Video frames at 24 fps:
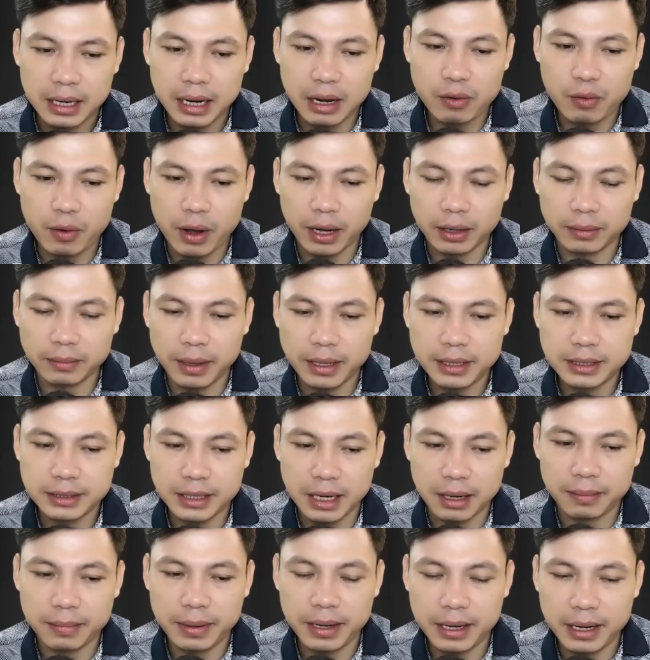vậy liền
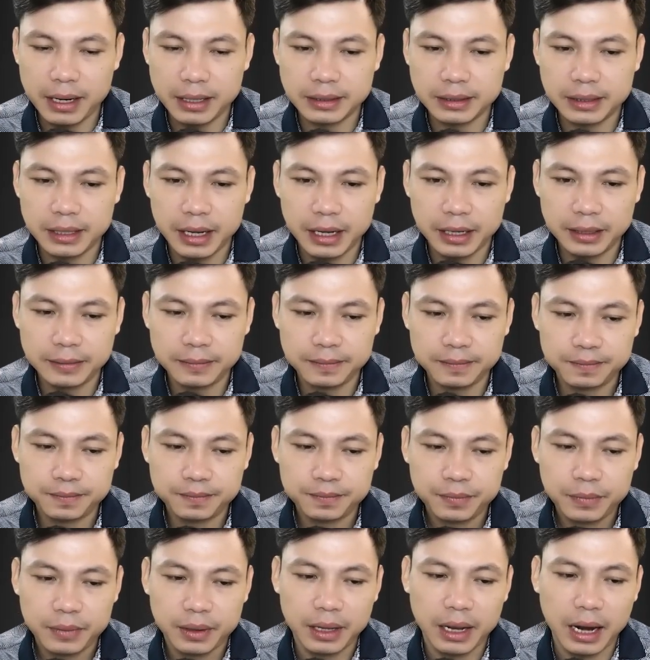quay ngoắt lại,
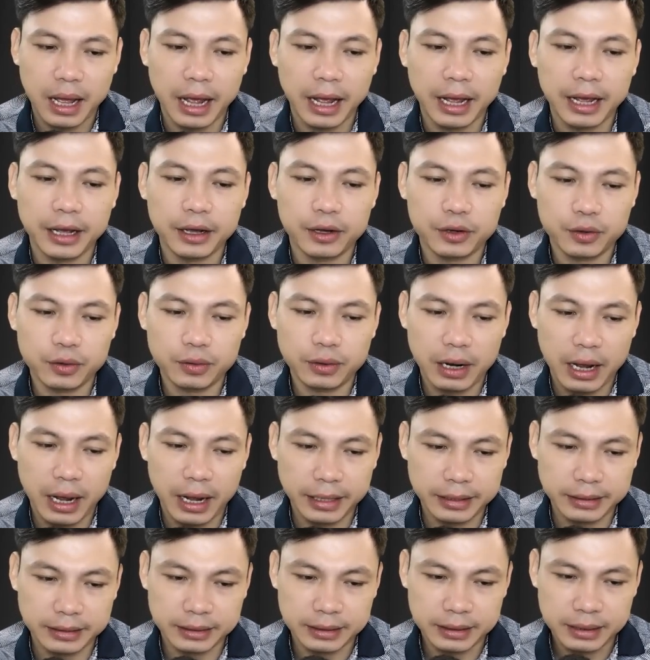hai mắt của lão rực
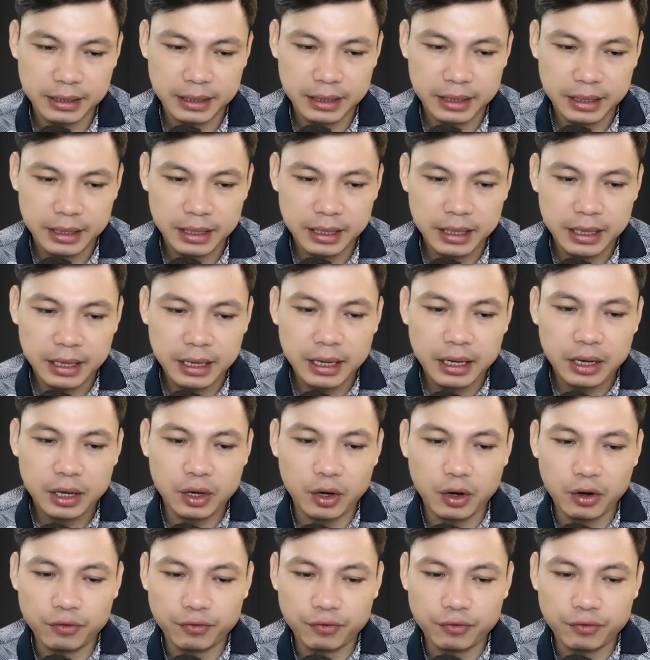lên những tia lửa.